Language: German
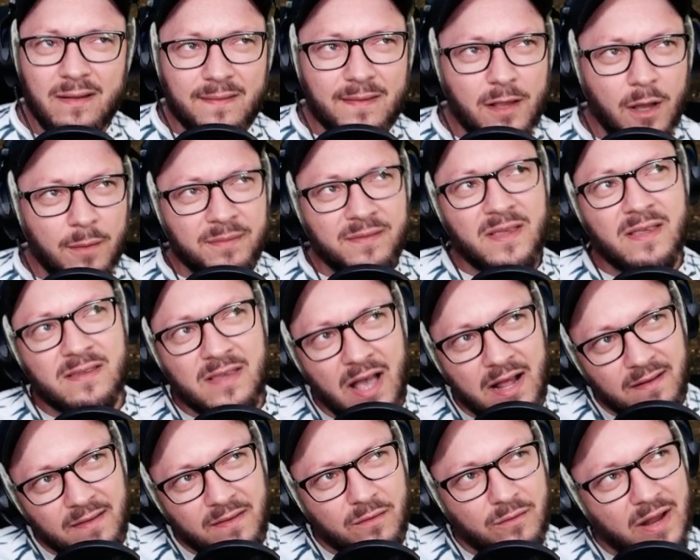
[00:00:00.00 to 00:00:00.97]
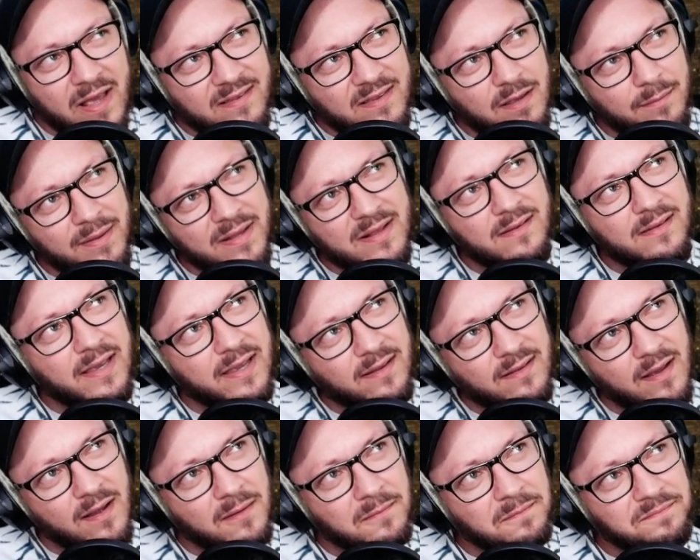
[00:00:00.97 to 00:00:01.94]
ist, glaube ich, echt gar nicht so ein leichter
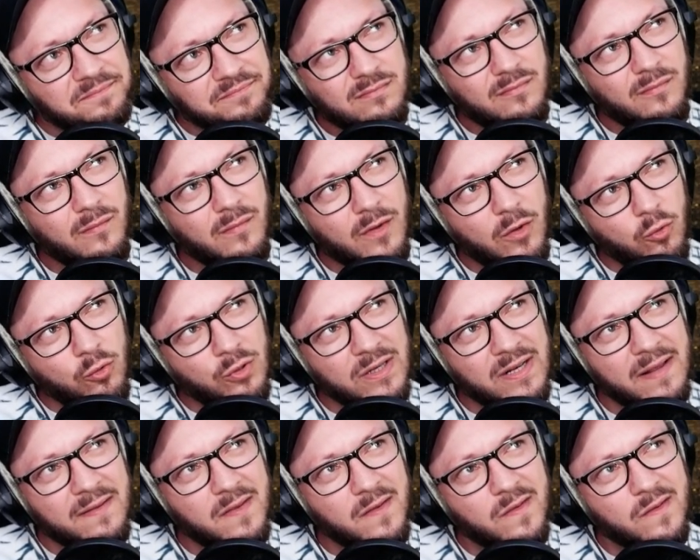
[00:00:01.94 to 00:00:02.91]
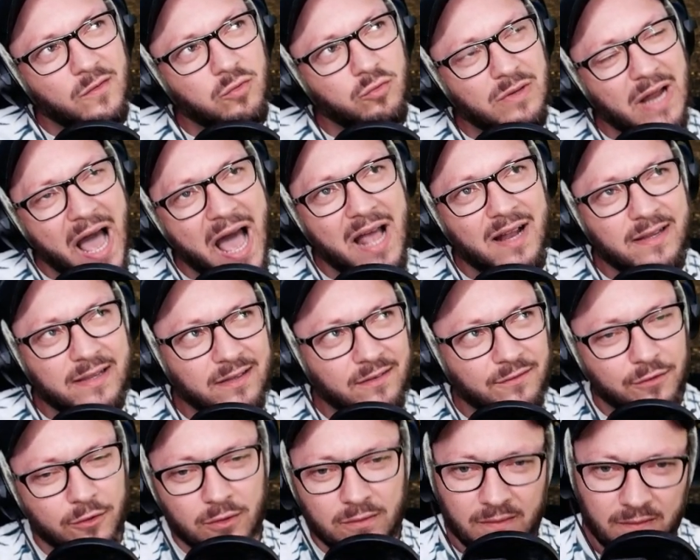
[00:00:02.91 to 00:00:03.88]
Battle-Gegner ohne dass es zu naheliegend
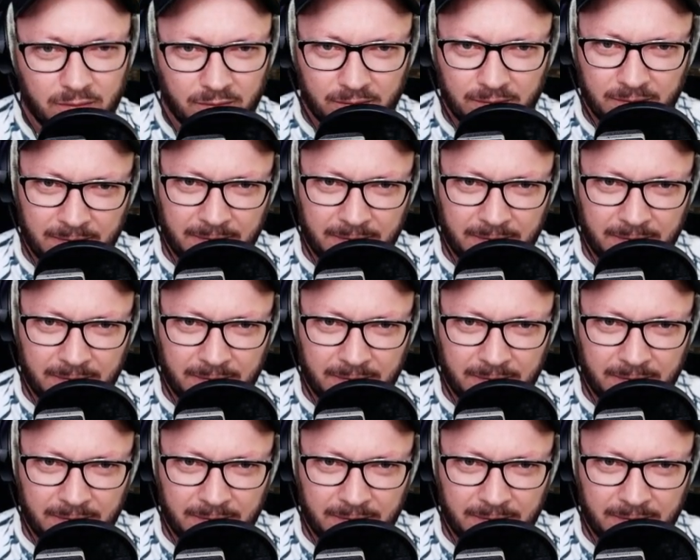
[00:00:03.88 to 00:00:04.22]
wirkte.